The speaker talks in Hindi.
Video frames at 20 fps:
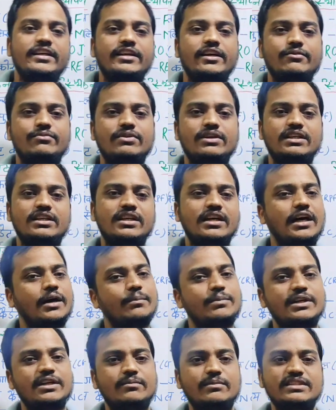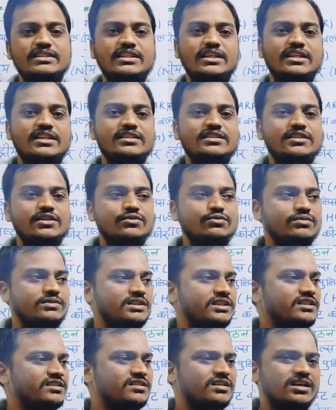या फिर अपने मन से कीजिए
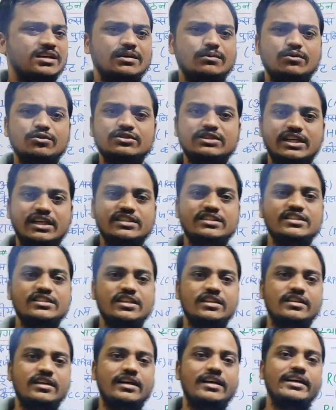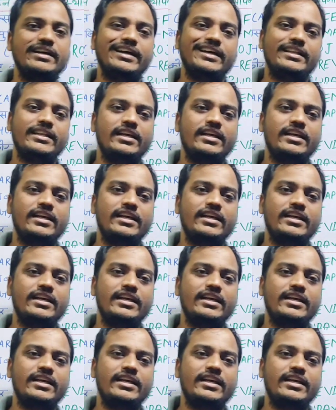इस तरह का बहुत सारा चीजें था